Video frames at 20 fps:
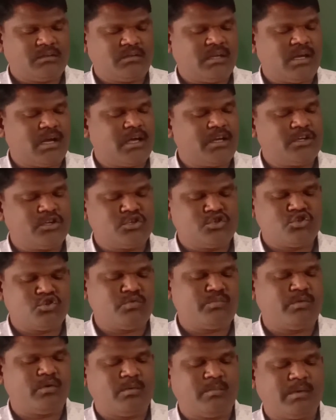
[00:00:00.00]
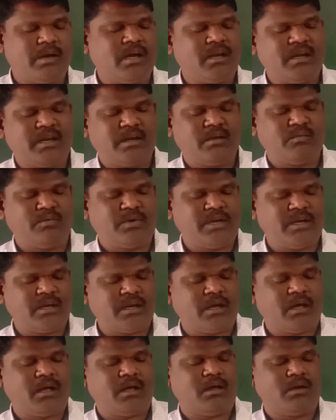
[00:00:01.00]
దారి జూబుమనే
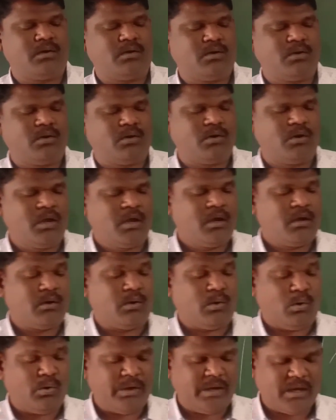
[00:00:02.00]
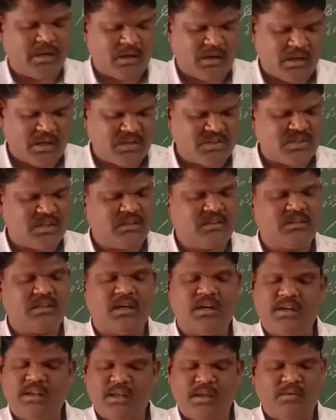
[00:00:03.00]
ఉయ్యాలో కోయ
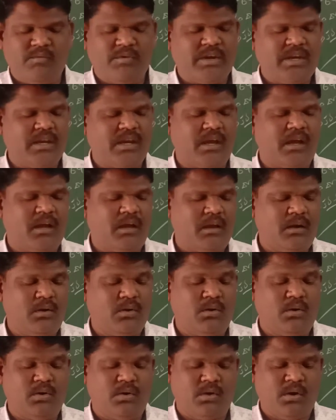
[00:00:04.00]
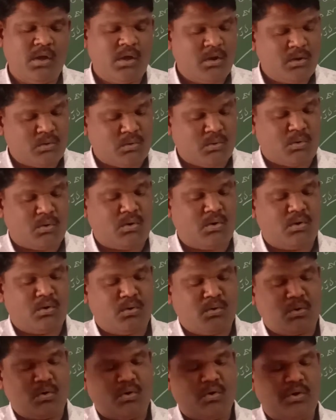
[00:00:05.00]
రాజంతట ఉయ్యాలో కుర్రో
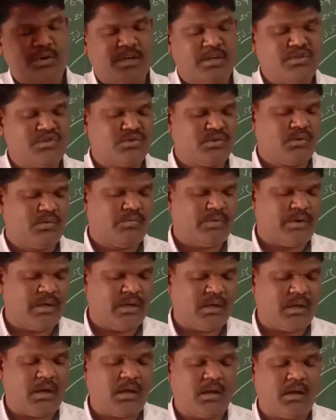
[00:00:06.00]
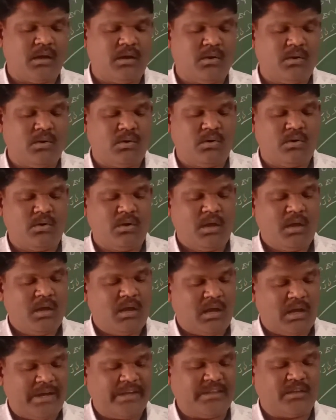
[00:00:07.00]
కుర్రో ఎంచు ఉయ్యాలో
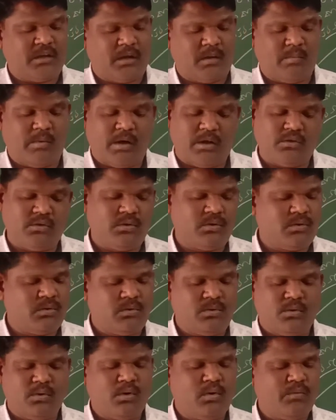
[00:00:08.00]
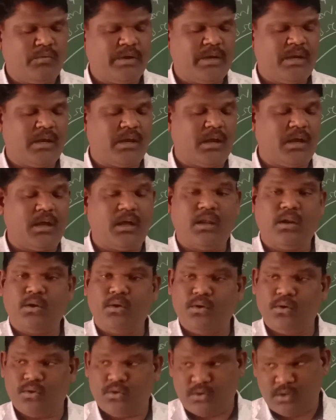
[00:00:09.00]
హైదరాబాదుకు
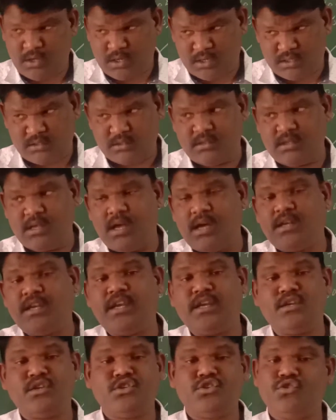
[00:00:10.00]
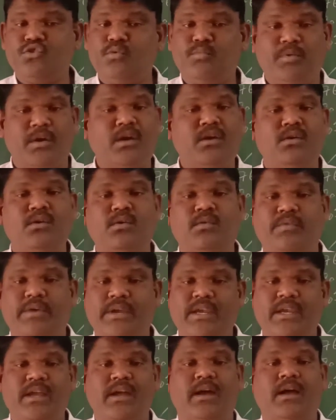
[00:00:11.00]
ఉయ్యాలో దారిని చూపిండు
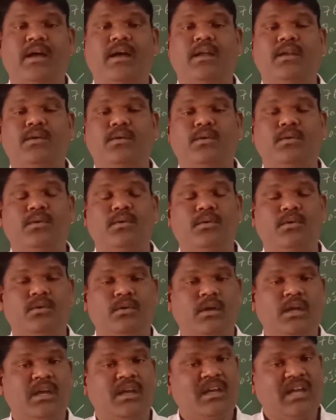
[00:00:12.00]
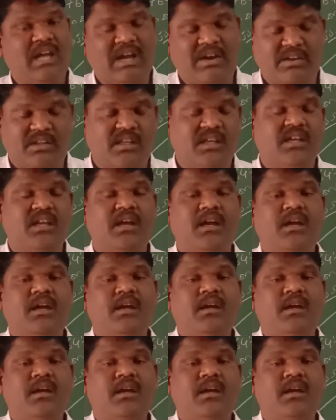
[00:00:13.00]
ఉయ్యాలో ఆ విధంగా